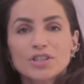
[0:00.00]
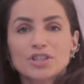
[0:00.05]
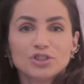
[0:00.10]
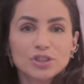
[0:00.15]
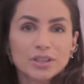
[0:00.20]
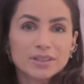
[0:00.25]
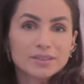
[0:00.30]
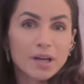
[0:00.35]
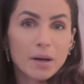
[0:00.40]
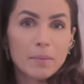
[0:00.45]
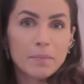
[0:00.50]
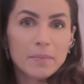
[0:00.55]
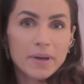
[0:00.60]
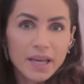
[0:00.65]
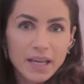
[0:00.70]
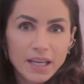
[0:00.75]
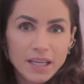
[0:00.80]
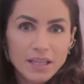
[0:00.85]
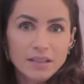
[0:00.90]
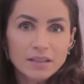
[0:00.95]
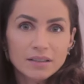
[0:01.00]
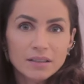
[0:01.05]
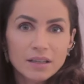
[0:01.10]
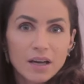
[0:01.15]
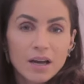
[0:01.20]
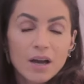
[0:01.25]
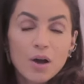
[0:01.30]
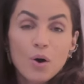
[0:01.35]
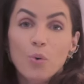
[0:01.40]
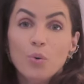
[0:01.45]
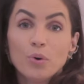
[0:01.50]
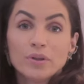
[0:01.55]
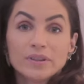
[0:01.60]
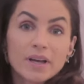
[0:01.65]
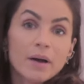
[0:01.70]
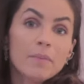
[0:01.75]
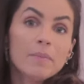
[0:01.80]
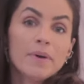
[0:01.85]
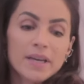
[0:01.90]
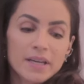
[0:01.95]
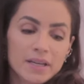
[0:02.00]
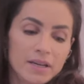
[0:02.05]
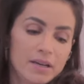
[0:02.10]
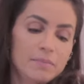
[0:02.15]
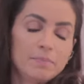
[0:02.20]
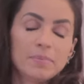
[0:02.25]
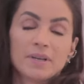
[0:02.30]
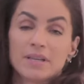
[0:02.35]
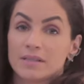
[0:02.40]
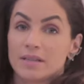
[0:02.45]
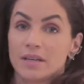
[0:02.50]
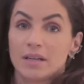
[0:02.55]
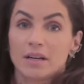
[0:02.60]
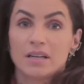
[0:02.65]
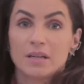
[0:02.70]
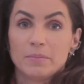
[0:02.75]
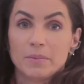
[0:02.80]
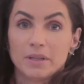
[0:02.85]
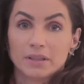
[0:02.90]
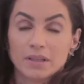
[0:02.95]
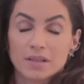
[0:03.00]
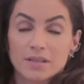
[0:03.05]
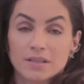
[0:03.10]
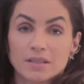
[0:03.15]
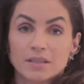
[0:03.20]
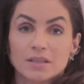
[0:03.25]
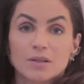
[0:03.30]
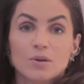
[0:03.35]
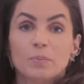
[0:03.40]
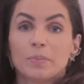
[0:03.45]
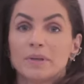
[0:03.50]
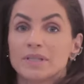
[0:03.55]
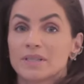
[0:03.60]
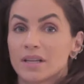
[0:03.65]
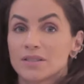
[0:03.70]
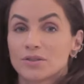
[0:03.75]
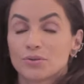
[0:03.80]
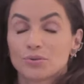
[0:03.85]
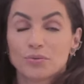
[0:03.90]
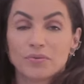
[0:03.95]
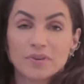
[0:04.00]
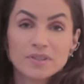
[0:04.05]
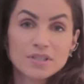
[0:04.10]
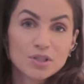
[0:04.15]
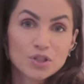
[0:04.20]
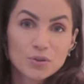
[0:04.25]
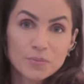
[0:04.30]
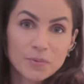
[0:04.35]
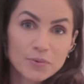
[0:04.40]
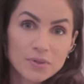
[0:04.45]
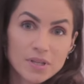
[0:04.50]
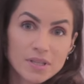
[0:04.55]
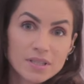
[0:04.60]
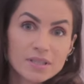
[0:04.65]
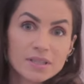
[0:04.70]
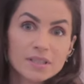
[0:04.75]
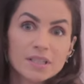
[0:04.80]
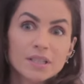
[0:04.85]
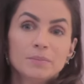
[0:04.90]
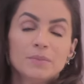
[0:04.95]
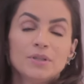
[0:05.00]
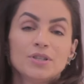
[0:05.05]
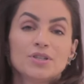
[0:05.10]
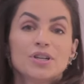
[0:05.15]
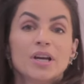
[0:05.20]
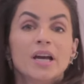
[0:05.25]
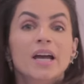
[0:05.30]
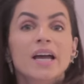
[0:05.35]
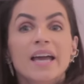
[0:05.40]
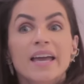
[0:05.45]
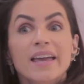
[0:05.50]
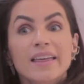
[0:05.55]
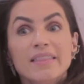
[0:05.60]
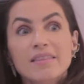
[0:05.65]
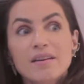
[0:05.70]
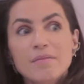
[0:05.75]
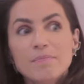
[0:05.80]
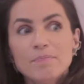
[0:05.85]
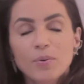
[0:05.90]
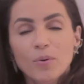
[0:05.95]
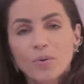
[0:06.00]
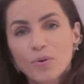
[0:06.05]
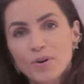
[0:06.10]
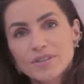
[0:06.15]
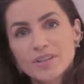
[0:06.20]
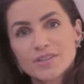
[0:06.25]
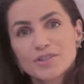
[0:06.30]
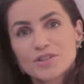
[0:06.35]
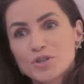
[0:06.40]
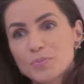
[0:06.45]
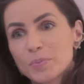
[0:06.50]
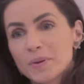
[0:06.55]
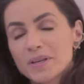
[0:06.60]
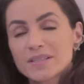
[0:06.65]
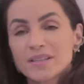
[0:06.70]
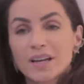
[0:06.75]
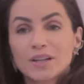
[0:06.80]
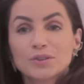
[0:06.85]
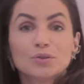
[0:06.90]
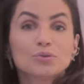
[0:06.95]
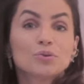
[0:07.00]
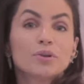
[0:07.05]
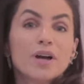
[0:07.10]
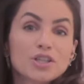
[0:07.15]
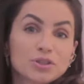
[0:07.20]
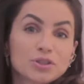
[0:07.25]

a gente tem que estar tá bem, o que está bem é pensar na alimentação, pensar se eu estou fazendo os meus exames e depois a gente pensar em todo o